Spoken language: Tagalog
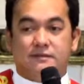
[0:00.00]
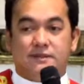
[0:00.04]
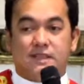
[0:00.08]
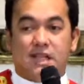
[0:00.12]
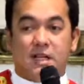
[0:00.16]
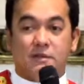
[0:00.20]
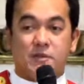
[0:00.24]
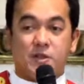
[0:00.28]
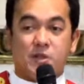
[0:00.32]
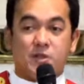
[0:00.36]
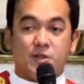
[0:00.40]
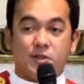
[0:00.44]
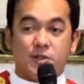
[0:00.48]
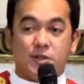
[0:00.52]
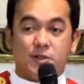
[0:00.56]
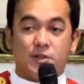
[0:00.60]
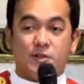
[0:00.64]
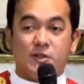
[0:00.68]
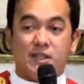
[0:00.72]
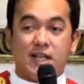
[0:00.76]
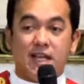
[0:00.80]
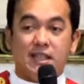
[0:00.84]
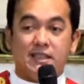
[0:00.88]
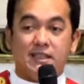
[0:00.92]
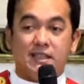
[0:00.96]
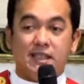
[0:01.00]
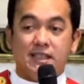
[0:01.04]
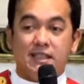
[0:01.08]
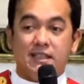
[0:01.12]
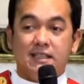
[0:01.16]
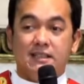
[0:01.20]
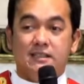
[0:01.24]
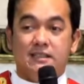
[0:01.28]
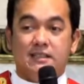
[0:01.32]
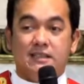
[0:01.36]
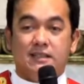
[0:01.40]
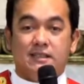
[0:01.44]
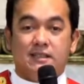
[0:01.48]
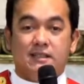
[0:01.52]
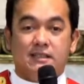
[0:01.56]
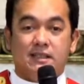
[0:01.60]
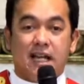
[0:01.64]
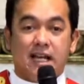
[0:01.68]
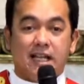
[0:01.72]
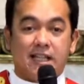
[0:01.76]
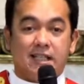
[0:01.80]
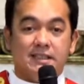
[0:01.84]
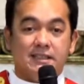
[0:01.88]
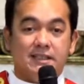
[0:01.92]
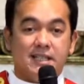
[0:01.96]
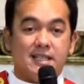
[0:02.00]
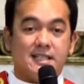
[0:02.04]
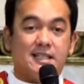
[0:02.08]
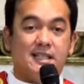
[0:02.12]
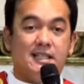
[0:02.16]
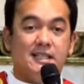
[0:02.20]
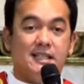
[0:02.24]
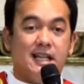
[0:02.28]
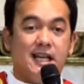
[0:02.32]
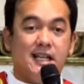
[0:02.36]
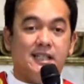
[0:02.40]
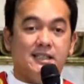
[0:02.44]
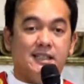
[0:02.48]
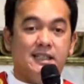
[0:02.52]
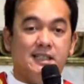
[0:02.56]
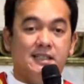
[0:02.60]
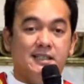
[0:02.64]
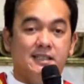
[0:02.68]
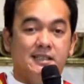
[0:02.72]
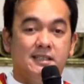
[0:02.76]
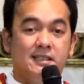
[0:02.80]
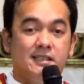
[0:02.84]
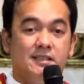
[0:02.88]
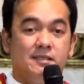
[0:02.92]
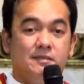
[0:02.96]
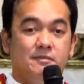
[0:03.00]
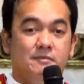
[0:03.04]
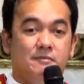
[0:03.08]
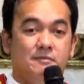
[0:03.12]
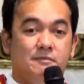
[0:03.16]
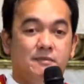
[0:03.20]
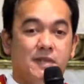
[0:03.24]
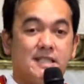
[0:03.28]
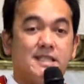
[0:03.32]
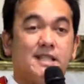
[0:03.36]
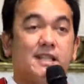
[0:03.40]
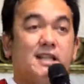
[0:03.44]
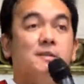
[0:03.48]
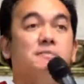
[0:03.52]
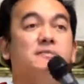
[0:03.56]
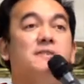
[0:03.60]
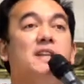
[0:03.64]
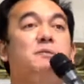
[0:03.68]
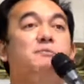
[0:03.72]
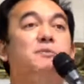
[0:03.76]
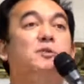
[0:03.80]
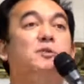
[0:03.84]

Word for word: Tapos gusto natin, laging dasal natin, masarap na